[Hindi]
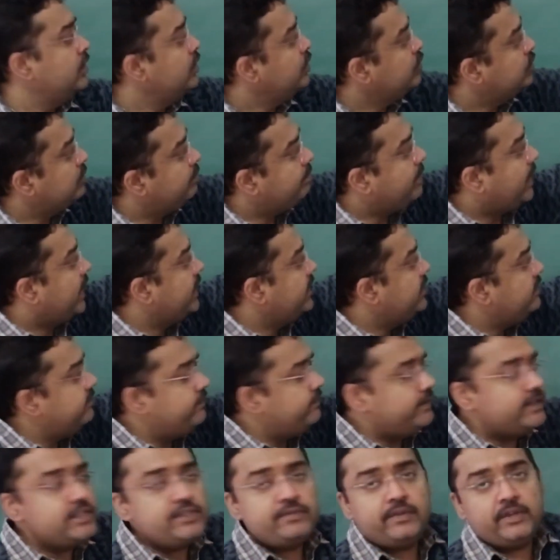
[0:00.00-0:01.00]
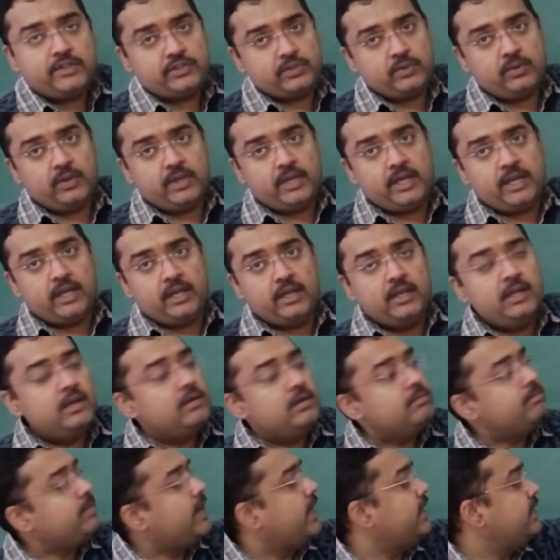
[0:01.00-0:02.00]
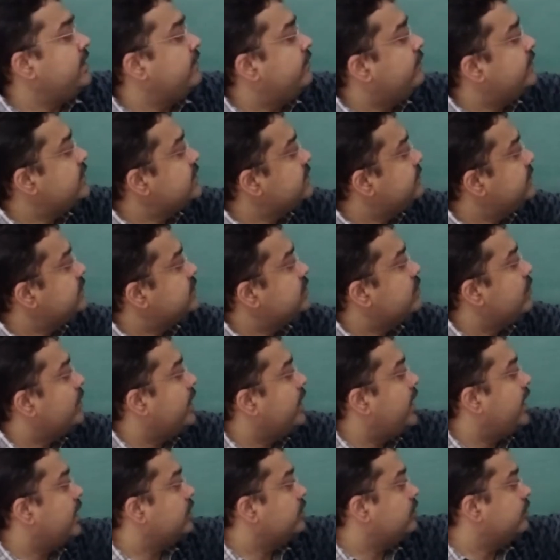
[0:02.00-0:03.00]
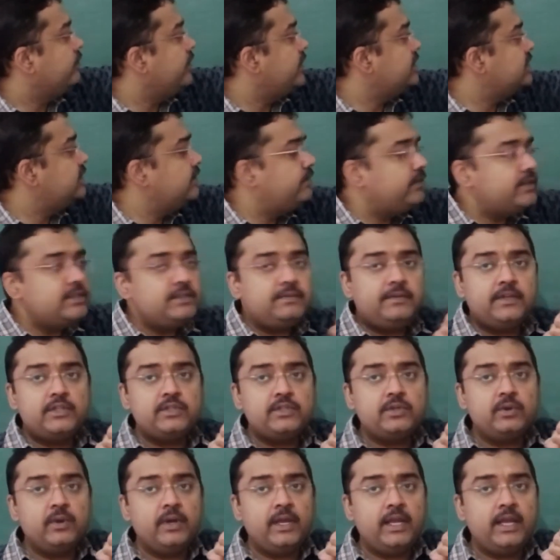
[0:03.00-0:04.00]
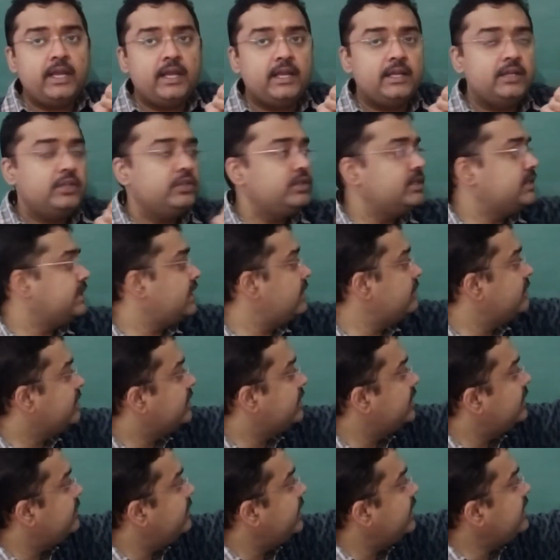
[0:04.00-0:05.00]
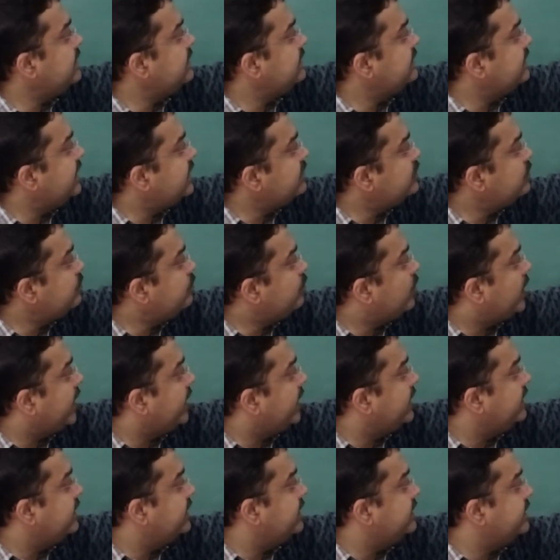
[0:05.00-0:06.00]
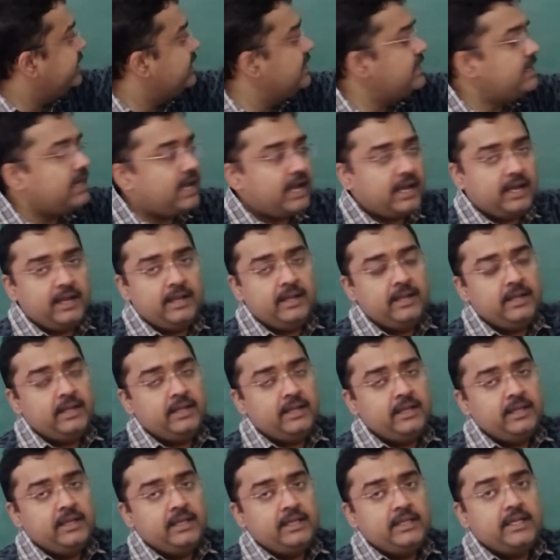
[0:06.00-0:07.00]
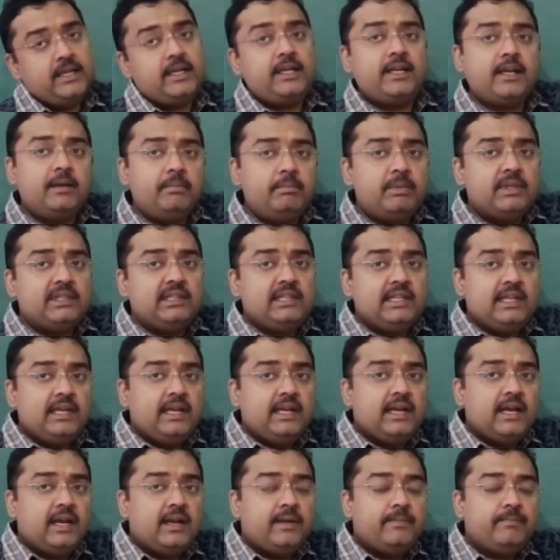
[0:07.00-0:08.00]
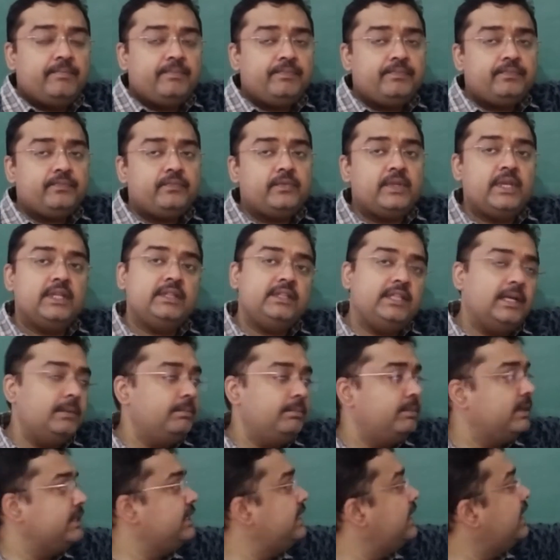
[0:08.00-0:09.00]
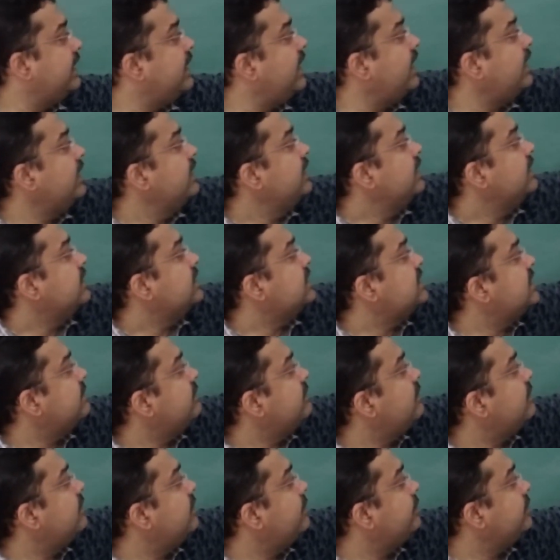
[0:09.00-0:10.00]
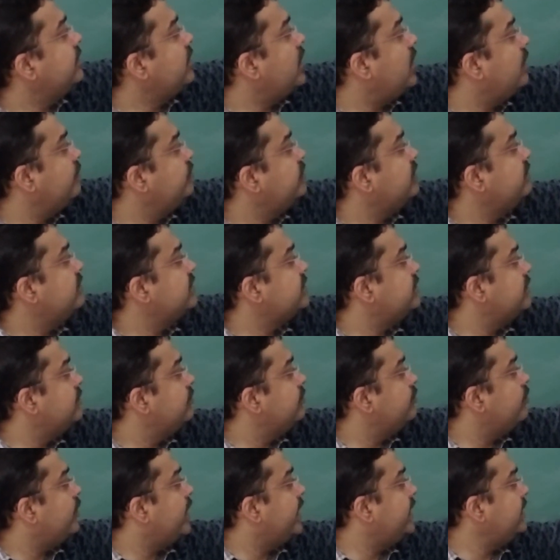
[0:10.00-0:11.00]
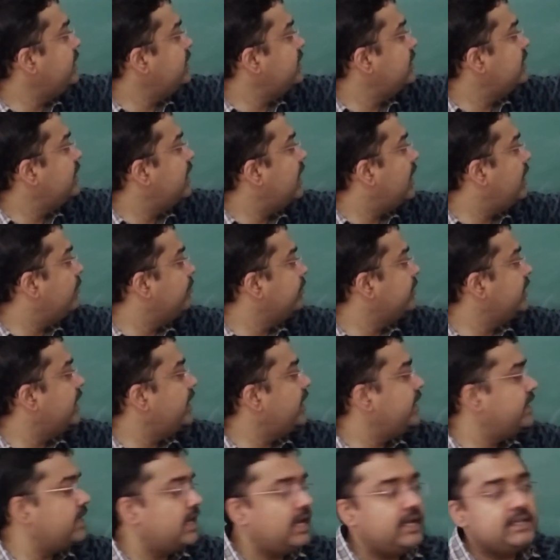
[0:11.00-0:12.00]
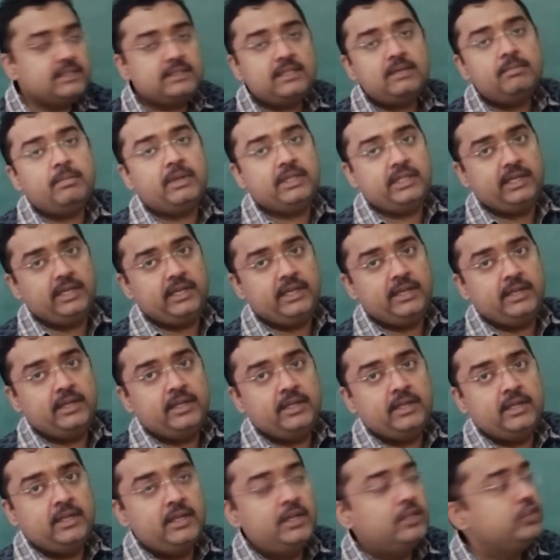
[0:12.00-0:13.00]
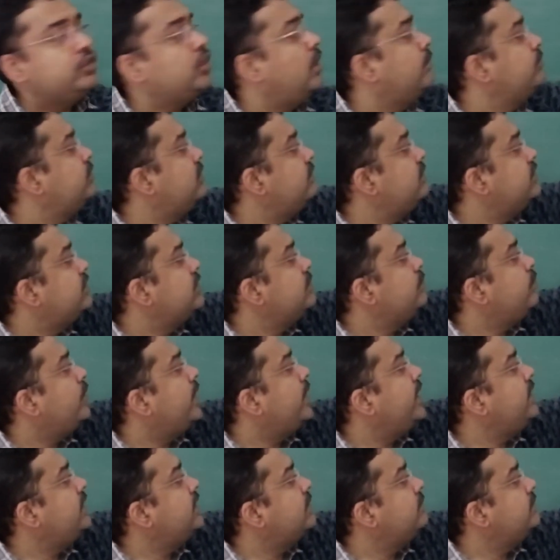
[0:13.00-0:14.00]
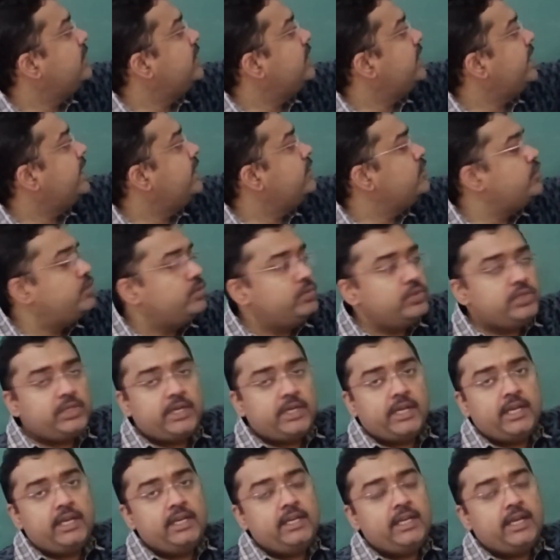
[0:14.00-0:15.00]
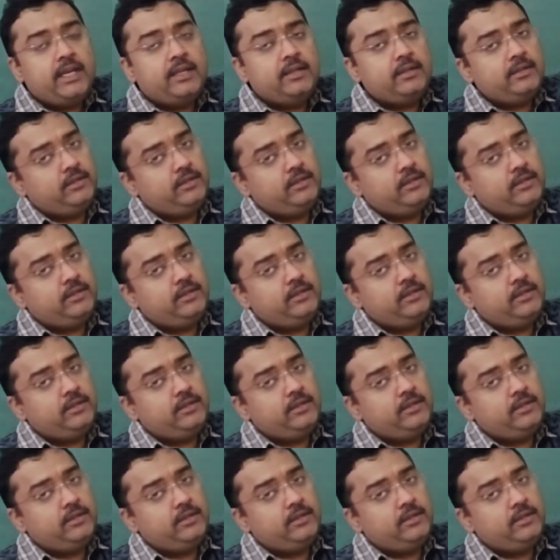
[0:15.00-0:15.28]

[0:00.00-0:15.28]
तो पार्ट डिफरेंस फिक्स हो गया पार्ट डिफरेंस फिक्स हो गया तो फेज डिफरेंस फिक्स हो गया तो इसका मतलब है ये जो पॉइंट है डेल्टा ये कब बदलेगा ये तब बदलेगा जब हम अपना ऑब्जर्वेशन पॉइंट अपना यहाँ से बदलें तो ऑब्जर्वेशन पॉइंट हमने कहीं चूज कर लिया